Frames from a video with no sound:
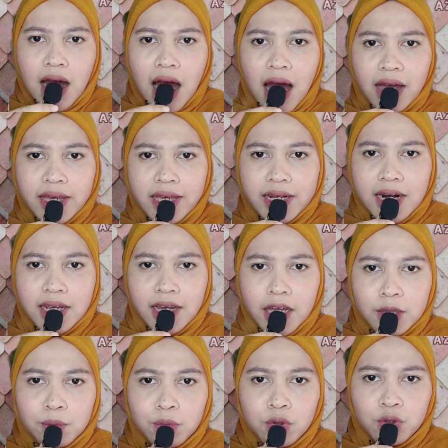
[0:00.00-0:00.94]
akhirnya
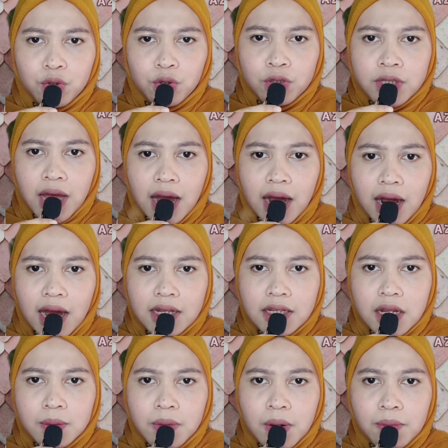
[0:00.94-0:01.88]
Cat pun turun tangan
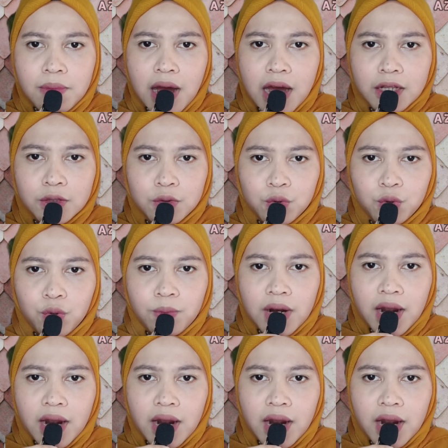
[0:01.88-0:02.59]
dan membantu